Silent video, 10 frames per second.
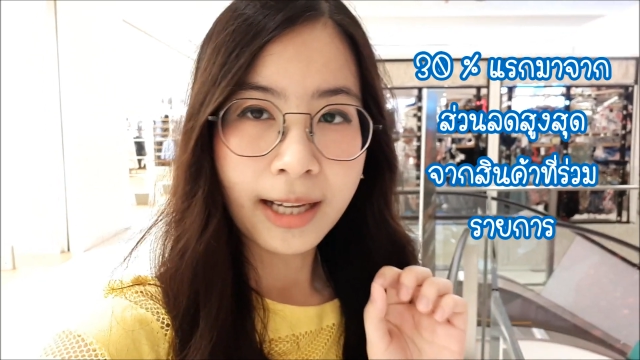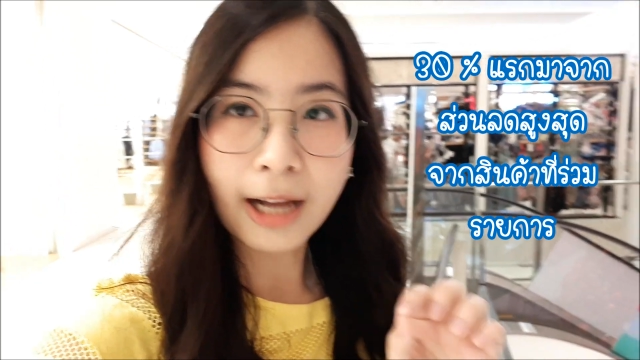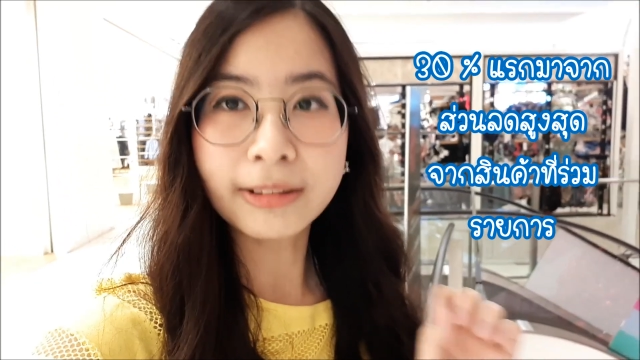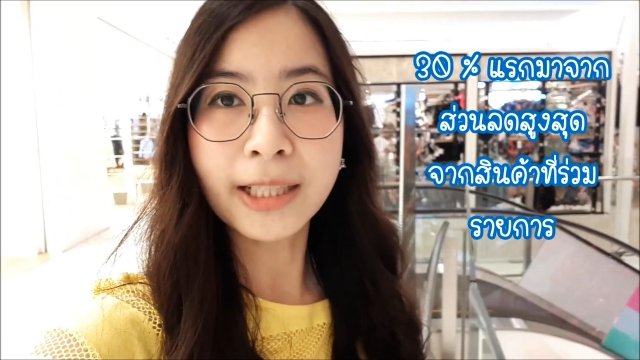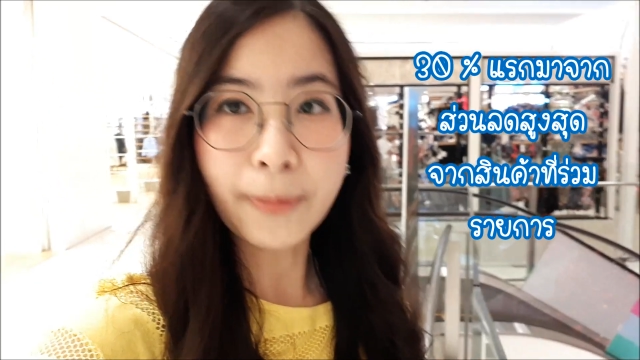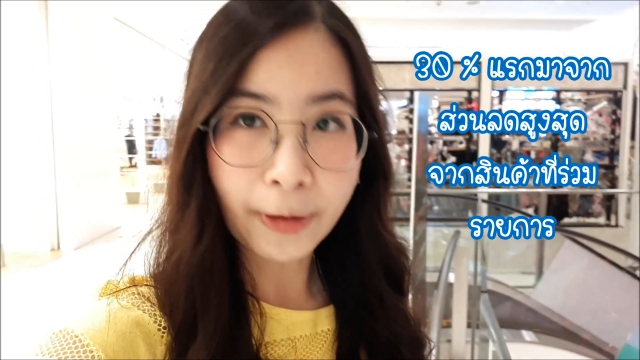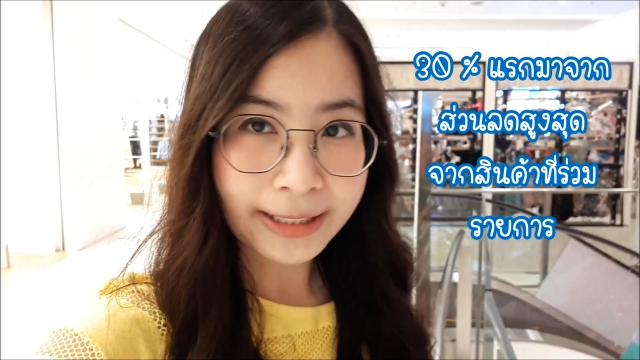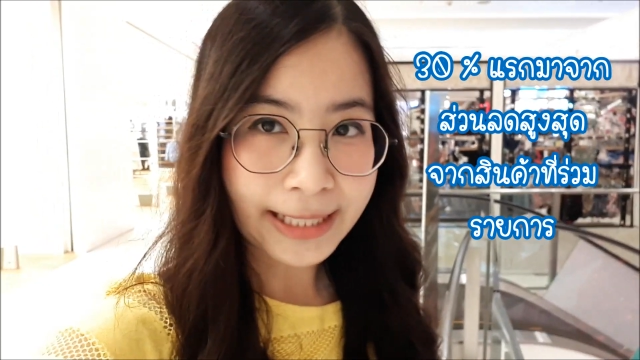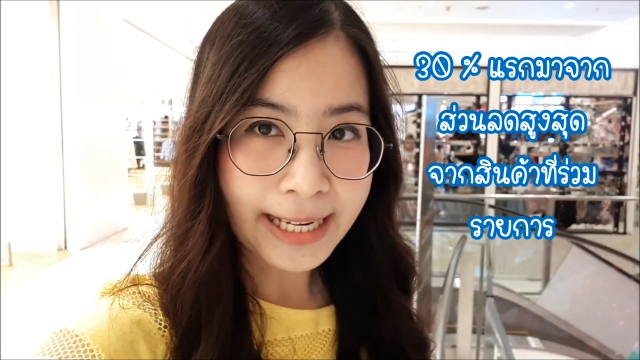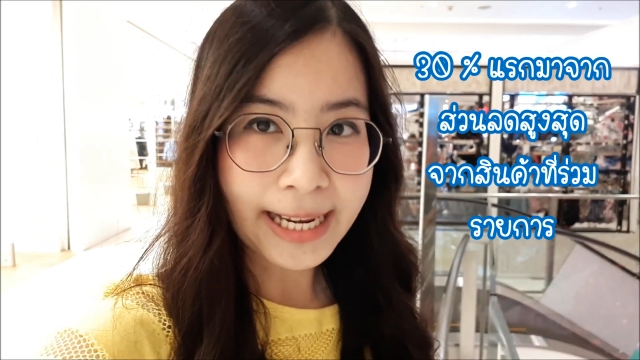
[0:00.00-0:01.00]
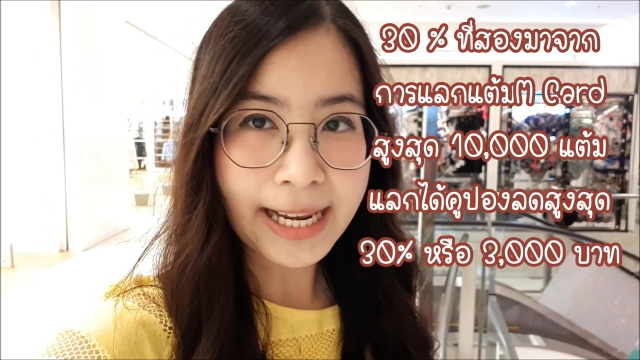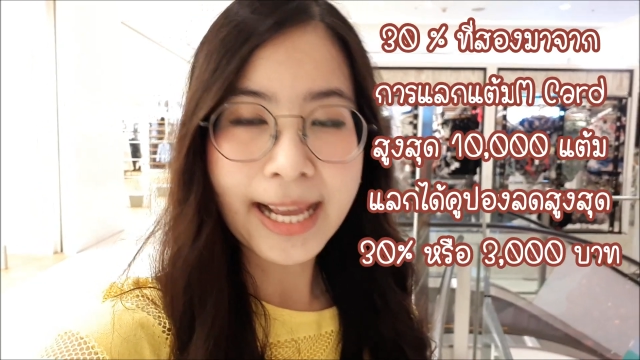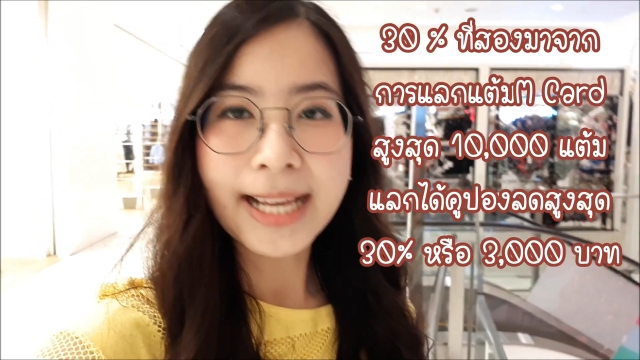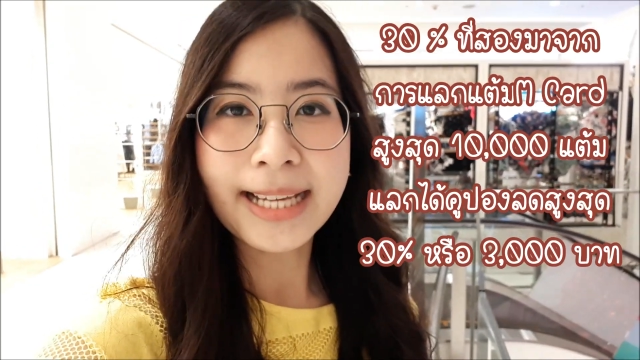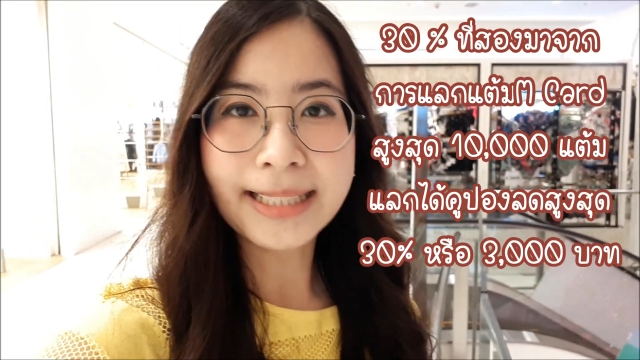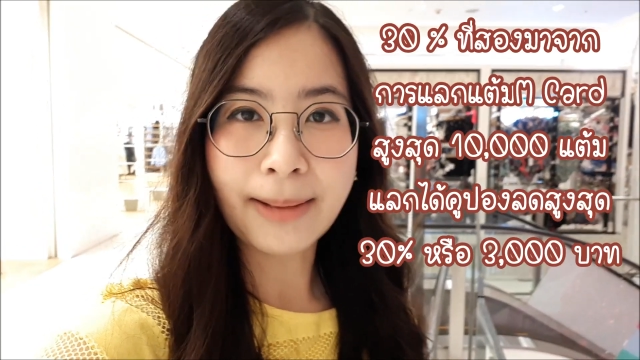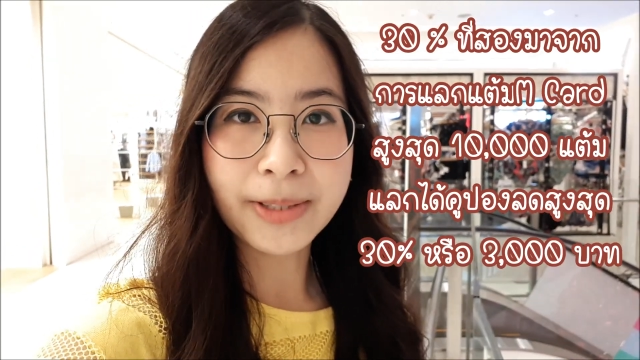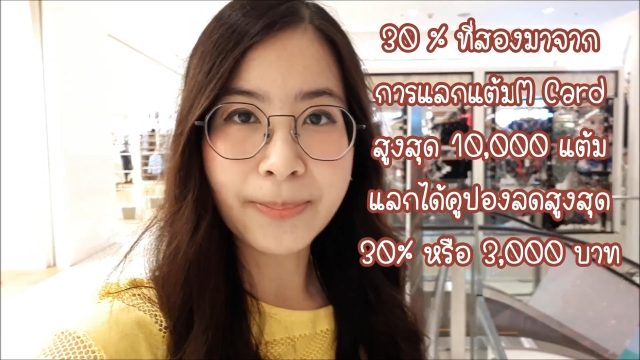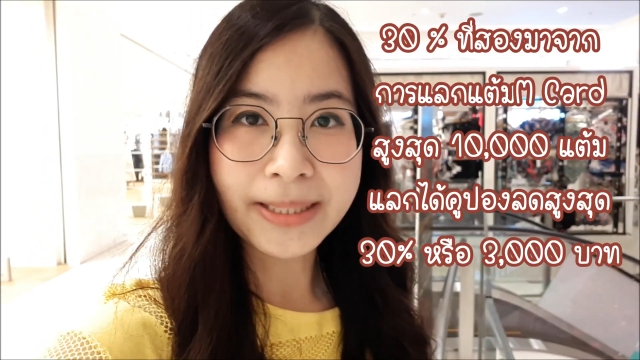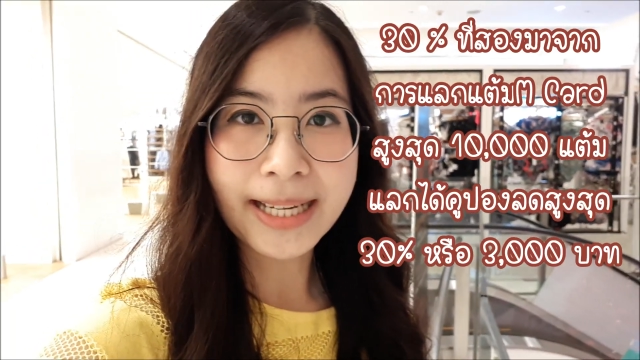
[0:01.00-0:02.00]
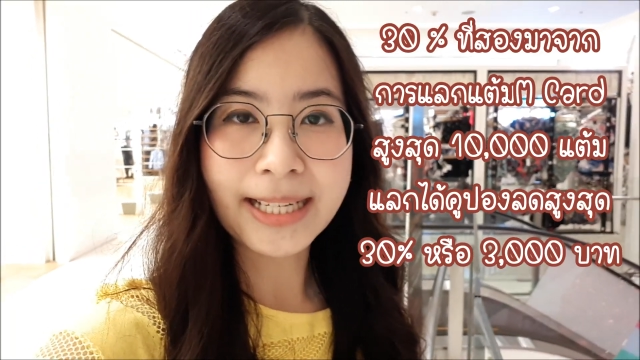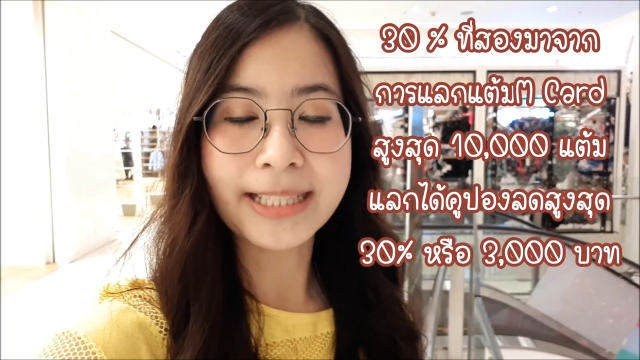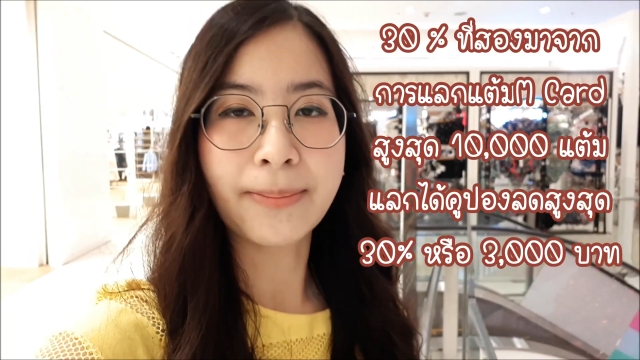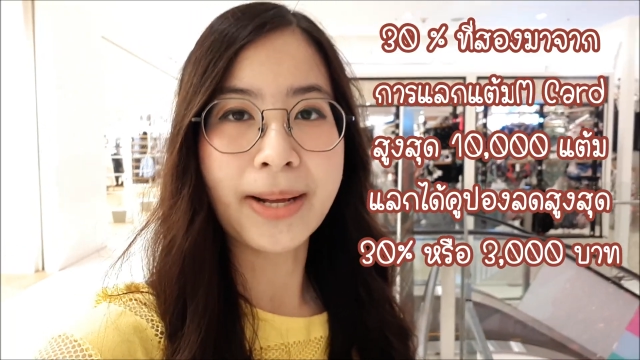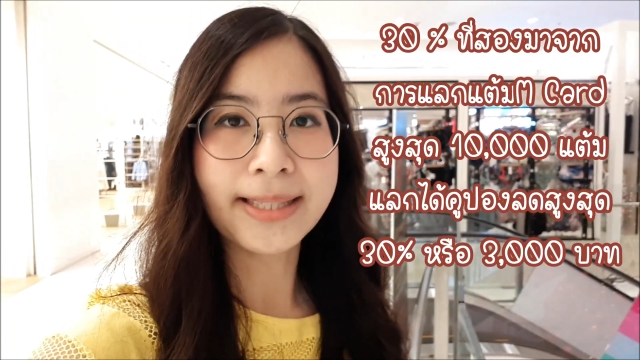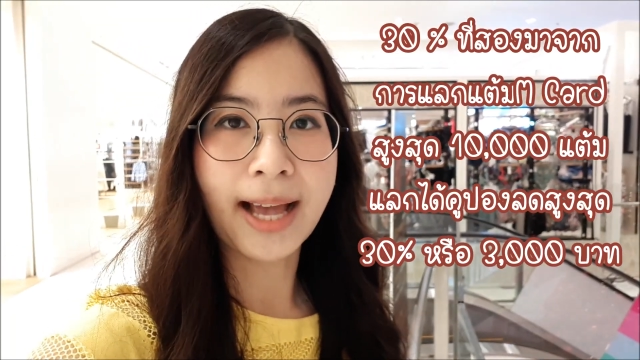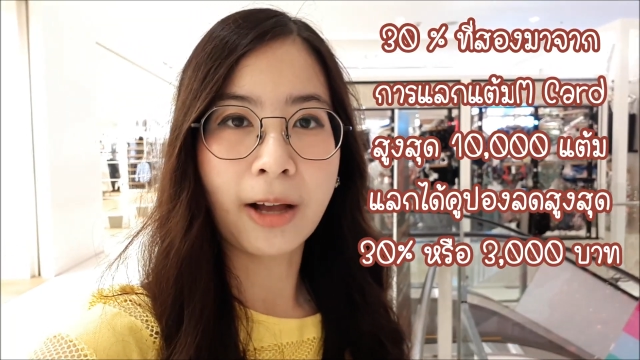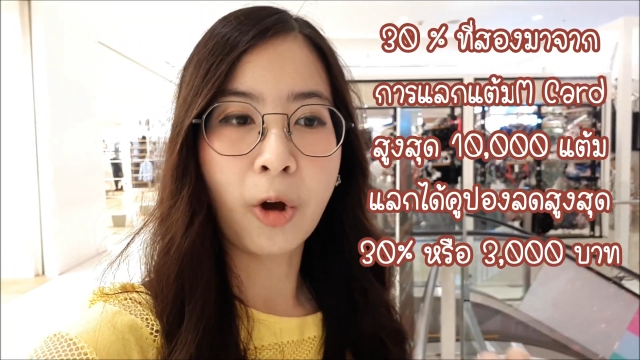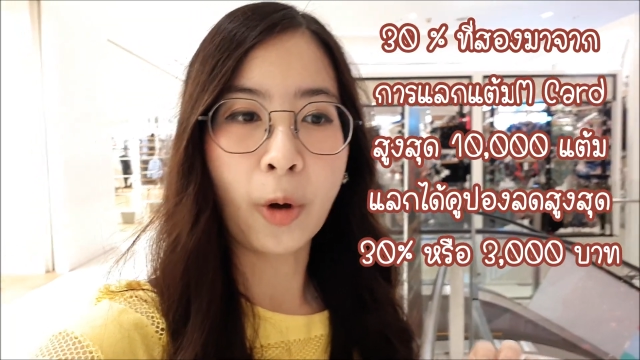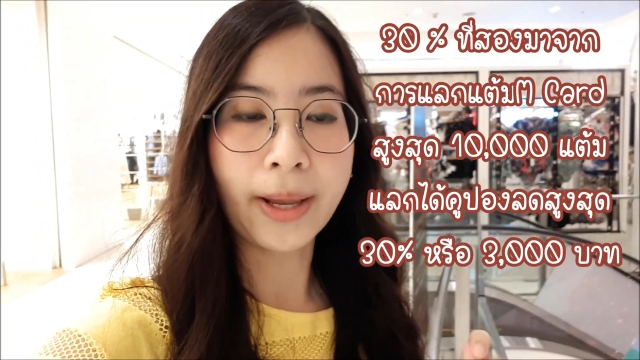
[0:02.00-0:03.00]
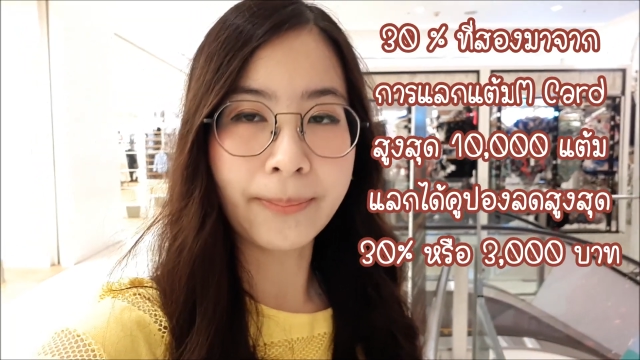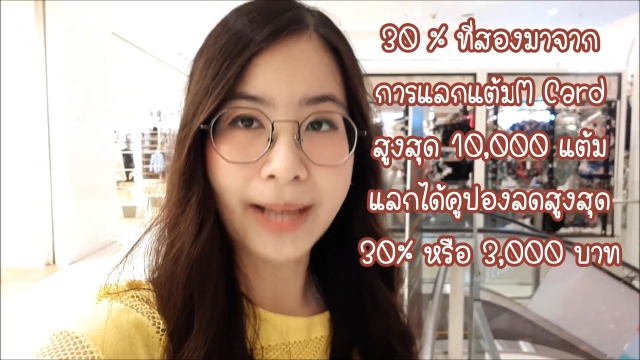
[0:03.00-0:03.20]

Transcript: เคาน์เตอร์ปกติอีก 30% เนี่ยจะมาจากของ